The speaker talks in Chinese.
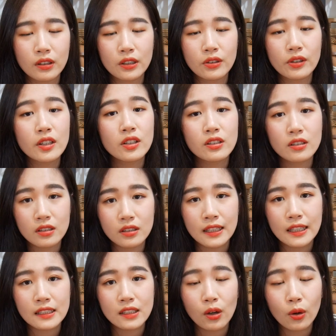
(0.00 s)
后它就一直是
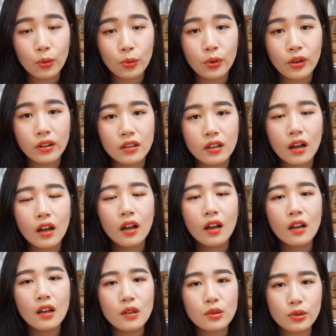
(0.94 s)
待在后院的。
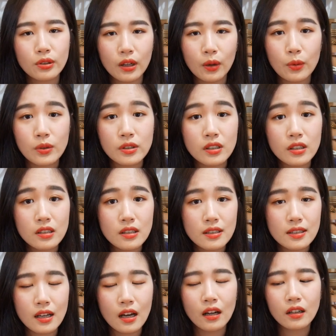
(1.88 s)
所以它浑身很
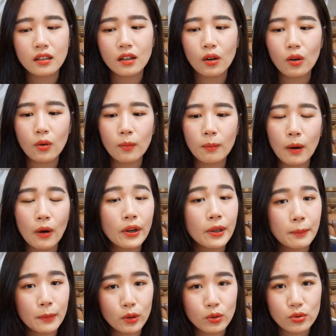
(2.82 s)
脏，然后毛
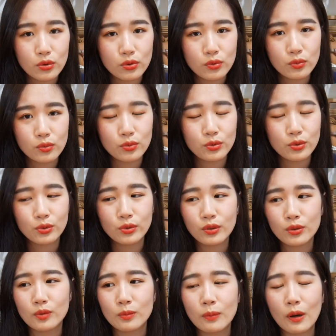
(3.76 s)
也没有梳，就
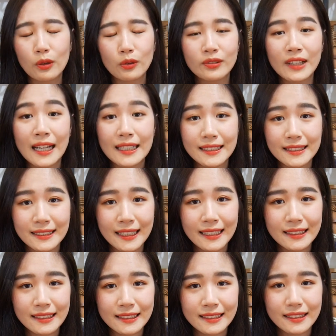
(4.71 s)
各种毛都打结在
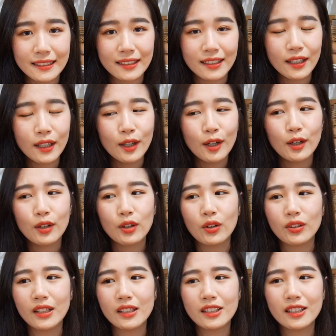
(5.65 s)
一起了。然
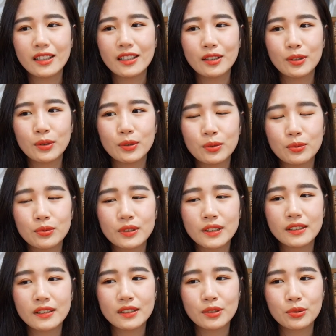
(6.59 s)
后它吃的东
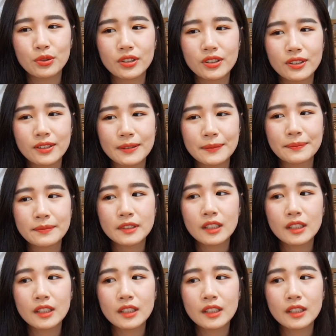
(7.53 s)
西呢，就是，